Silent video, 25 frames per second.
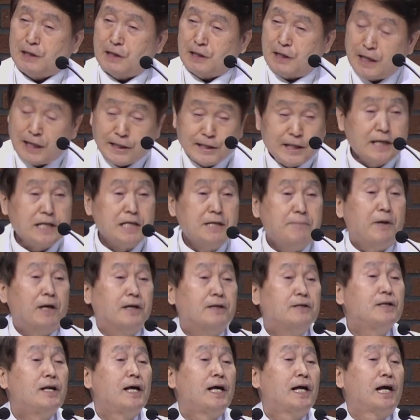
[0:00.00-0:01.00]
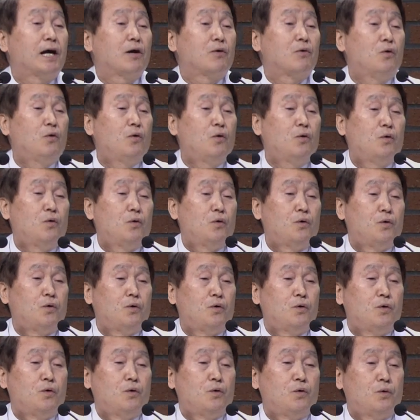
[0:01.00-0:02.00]
하나님의 은혜라고
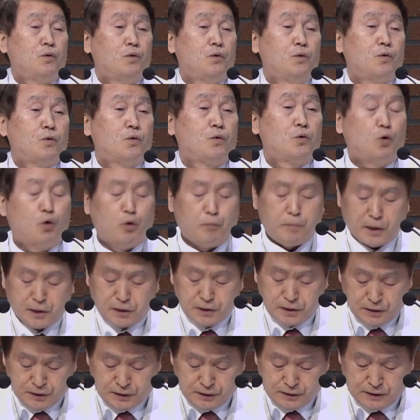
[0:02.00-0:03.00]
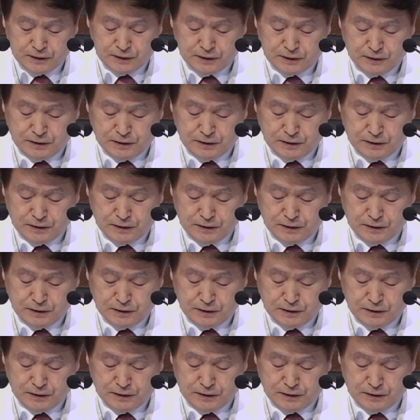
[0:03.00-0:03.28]
고백을